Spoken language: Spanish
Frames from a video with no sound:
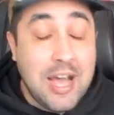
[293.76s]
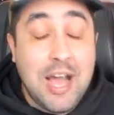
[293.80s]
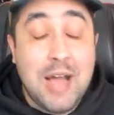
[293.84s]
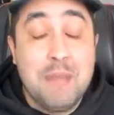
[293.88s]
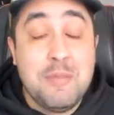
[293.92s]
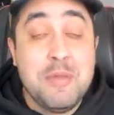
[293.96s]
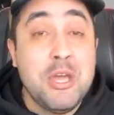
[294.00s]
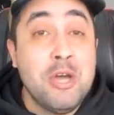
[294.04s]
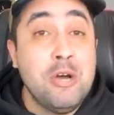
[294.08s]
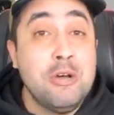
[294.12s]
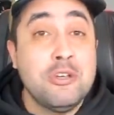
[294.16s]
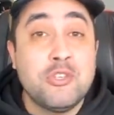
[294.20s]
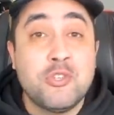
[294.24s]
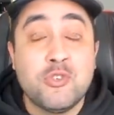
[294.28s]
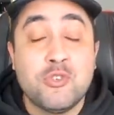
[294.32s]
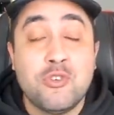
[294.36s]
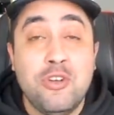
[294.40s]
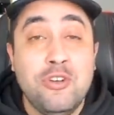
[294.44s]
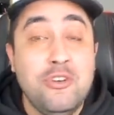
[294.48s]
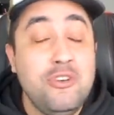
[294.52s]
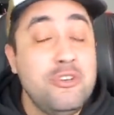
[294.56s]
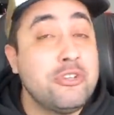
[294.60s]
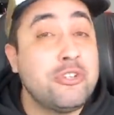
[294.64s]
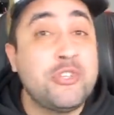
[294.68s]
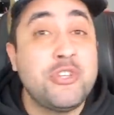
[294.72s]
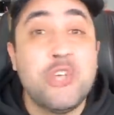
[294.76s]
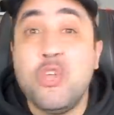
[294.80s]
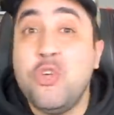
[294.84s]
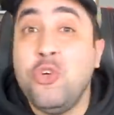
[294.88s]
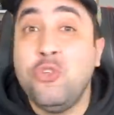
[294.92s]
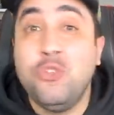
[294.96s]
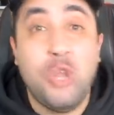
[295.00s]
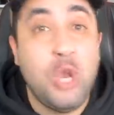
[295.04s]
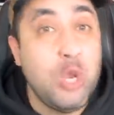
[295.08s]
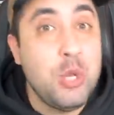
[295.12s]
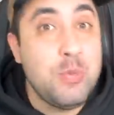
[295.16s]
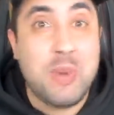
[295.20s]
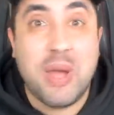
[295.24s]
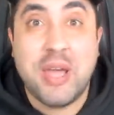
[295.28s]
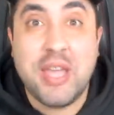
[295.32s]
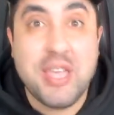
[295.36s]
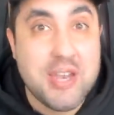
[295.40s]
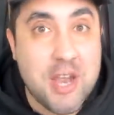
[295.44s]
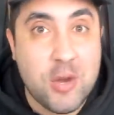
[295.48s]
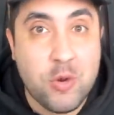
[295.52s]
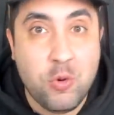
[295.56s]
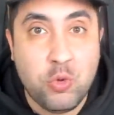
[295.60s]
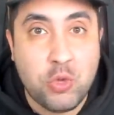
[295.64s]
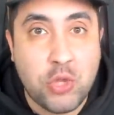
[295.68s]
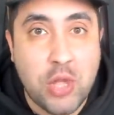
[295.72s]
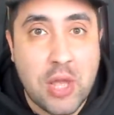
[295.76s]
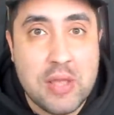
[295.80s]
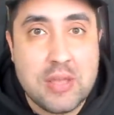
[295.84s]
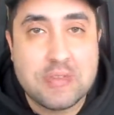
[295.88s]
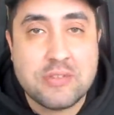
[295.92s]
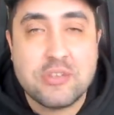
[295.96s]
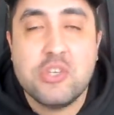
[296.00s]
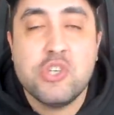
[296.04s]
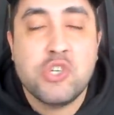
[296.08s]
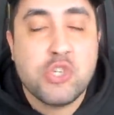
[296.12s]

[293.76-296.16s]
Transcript: Amigos, no sé dónde lo imaginan ustedes.